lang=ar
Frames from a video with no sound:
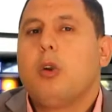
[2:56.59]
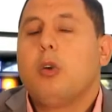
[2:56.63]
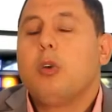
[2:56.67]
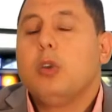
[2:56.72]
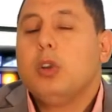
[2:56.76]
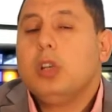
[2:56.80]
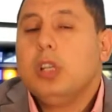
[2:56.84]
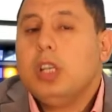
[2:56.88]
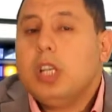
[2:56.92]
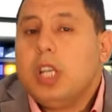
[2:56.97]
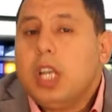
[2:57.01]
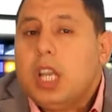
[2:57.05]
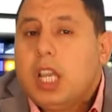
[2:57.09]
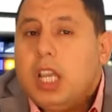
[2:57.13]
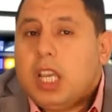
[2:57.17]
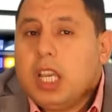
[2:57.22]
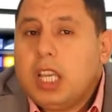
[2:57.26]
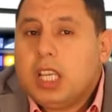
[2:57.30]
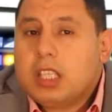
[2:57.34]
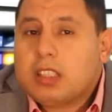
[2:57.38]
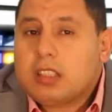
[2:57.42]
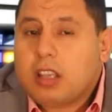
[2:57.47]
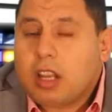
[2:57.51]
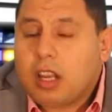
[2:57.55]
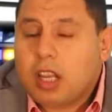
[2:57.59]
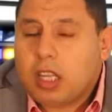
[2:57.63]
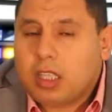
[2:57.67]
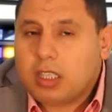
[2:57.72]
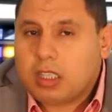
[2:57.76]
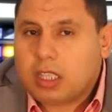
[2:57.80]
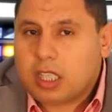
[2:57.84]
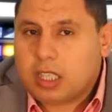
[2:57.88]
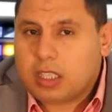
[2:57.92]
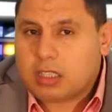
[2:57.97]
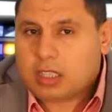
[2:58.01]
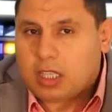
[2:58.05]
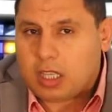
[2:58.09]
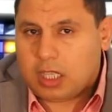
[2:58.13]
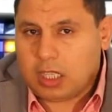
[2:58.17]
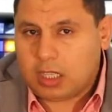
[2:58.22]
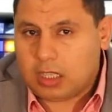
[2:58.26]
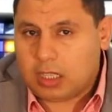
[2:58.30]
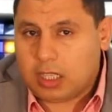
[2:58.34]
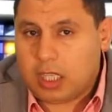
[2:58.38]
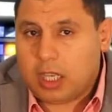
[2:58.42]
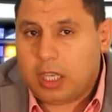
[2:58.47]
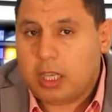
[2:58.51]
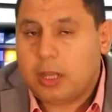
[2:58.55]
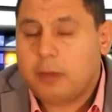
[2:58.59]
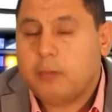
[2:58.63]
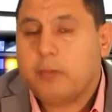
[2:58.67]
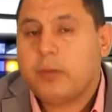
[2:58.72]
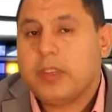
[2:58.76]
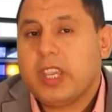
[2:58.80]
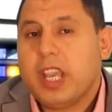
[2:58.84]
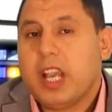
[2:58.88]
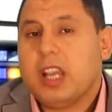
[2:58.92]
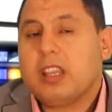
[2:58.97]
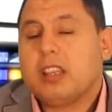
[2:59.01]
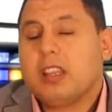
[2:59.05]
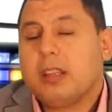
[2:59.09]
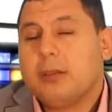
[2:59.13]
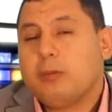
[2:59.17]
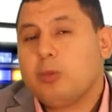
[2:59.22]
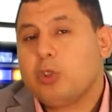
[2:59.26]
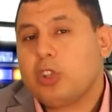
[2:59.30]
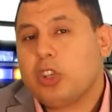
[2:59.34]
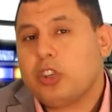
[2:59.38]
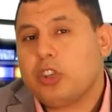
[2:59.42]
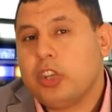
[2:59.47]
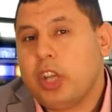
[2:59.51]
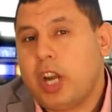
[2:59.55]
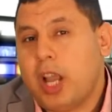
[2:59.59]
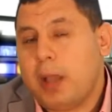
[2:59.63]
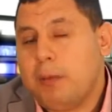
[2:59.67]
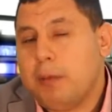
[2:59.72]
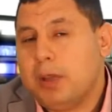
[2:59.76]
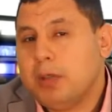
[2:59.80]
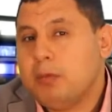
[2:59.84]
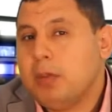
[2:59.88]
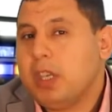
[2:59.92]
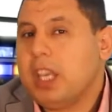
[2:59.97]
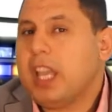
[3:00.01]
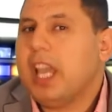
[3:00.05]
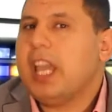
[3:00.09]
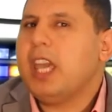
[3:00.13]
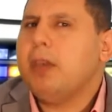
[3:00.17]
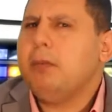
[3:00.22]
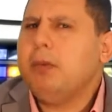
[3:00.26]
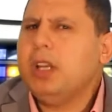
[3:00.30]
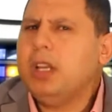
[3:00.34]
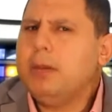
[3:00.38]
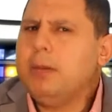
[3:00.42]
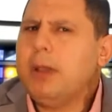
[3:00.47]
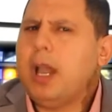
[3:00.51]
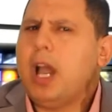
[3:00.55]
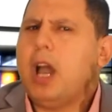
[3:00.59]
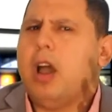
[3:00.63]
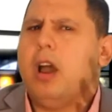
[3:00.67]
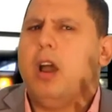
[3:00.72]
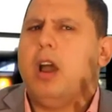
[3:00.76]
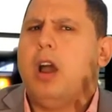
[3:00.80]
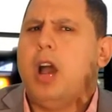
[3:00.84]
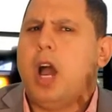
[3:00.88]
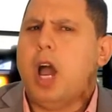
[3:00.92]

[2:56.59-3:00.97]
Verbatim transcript: كلنا ظننا ظننا ان المستشار احمد مكي هيعمل ايه بقى